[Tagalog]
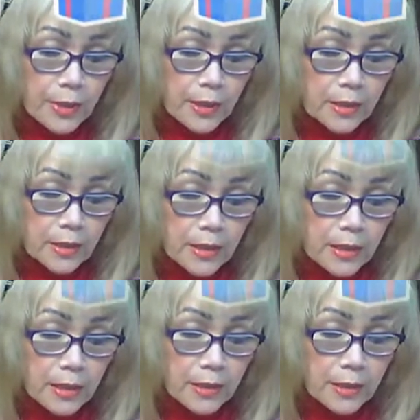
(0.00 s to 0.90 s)
Rick. Si
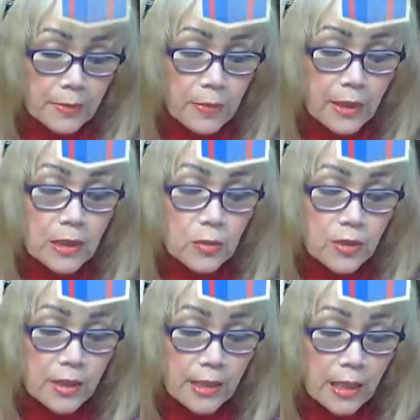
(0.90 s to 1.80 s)
Marie
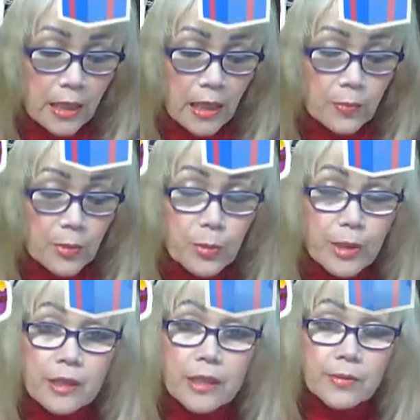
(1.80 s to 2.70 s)
Lucia, happy
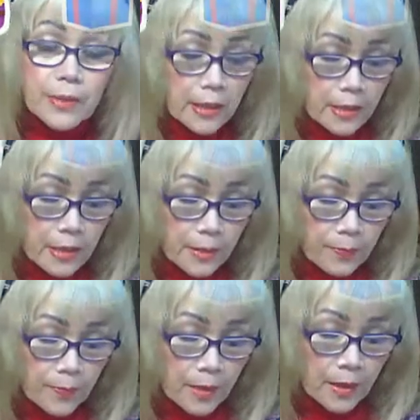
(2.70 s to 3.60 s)
birthday Rick.
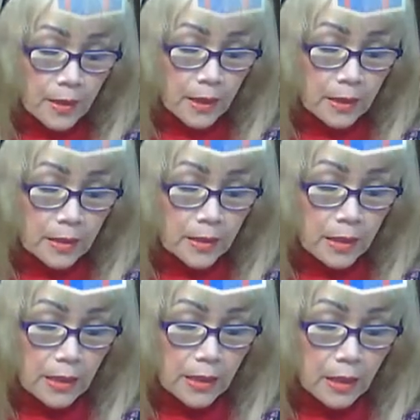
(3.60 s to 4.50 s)
And
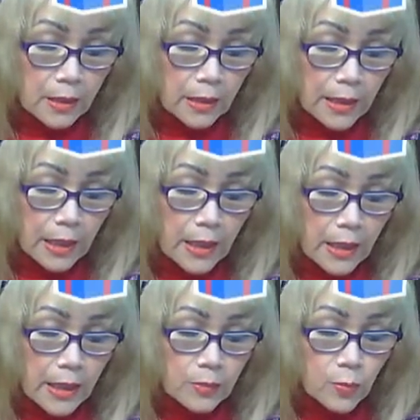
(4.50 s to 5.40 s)
I Kay
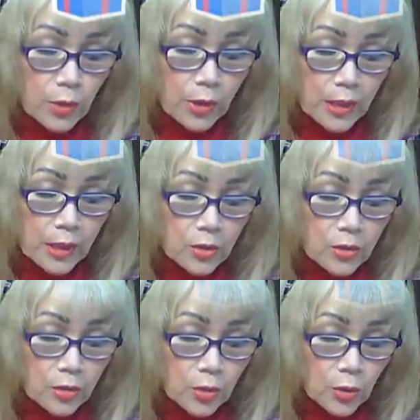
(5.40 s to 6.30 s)
Art
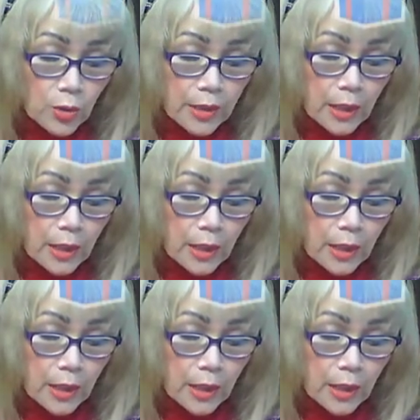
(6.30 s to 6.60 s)
Morgan Joy